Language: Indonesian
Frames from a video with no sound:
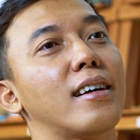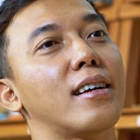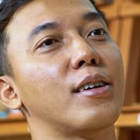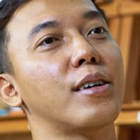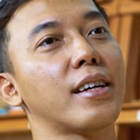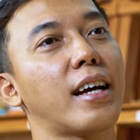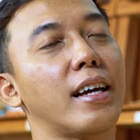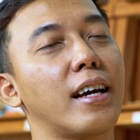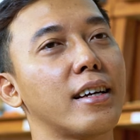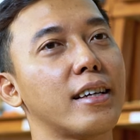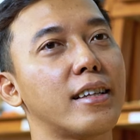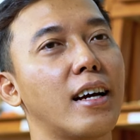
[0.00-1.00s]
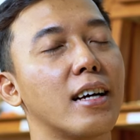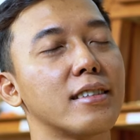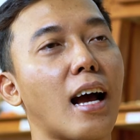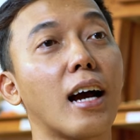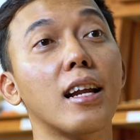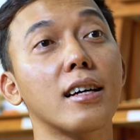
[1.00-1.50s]
uh, kayak kita nggak
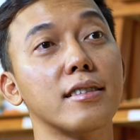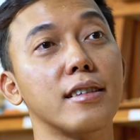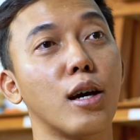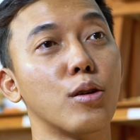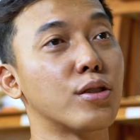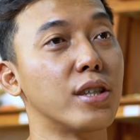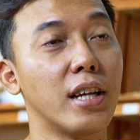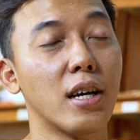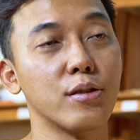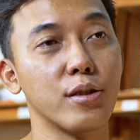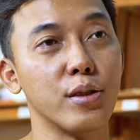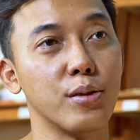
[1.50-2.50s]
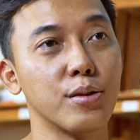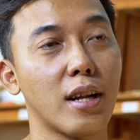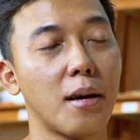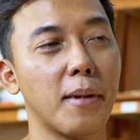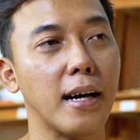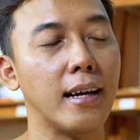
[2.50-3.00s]
saklek sih harus gini harus gitu
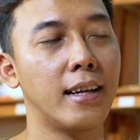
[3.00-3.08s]
selama